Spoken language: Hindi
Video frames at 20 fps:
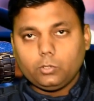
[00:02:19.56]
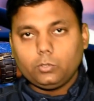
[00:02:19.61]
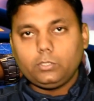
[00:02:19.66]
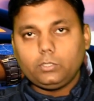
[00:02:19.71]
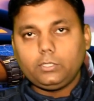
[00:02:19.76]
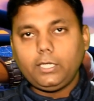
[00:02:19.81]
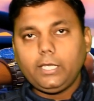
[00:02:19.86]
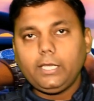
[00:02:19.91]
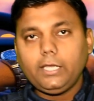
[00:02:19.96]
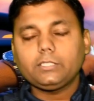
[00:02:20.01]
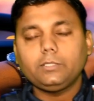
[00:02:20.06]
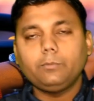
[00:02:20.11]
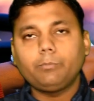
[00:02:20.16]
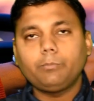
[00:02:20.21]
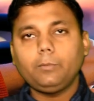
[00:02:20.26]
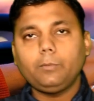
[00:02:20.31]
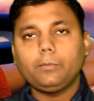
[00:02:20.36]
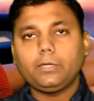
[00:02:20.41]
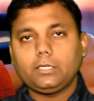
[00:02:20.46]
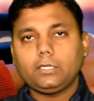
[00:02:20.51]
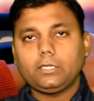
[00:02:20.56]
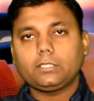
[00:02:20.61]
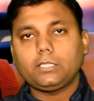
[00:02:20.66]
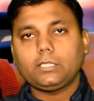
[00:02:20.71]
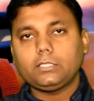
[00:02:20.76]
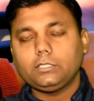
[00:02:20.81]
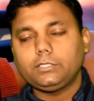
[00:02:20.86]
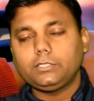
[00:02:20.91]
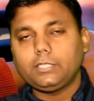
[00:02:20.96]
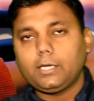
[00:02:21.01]
ये एक सिंपल मेथड
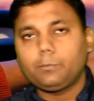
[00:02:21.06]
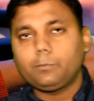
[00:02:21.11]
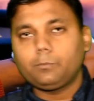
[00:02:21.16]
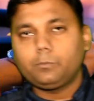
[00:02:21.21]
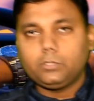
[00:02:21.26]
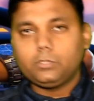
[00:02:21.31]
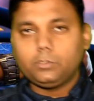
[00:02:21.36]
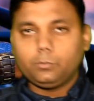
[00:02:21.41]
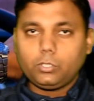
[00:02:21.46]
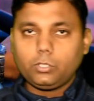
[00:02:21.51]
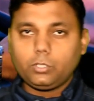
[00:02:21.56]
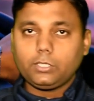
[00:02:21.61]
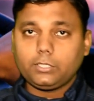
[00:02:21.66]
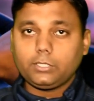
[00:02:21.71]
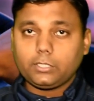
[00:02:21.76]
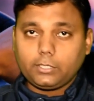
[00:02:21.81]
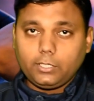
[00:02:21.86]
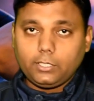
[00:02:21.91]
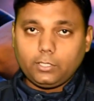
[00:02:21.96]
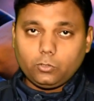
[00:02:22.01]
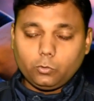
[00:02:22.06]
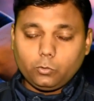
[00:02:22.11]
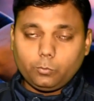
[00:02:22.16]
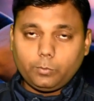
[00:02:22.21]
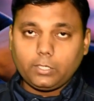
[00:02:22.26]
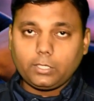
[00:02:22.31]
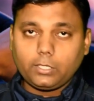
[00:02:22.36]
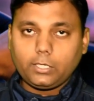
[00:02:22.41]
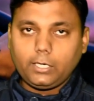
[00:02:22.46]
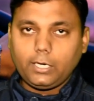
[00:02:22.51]
था जिससे आप बुक कर सकते हैं
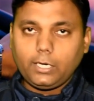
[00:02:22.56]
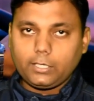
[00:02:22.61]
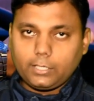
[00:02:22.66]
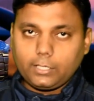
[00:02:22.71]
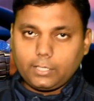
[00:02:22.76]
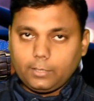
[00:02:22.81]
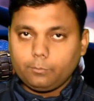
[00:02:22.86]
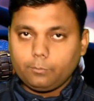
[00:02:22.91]
उबर की एट अ टाइम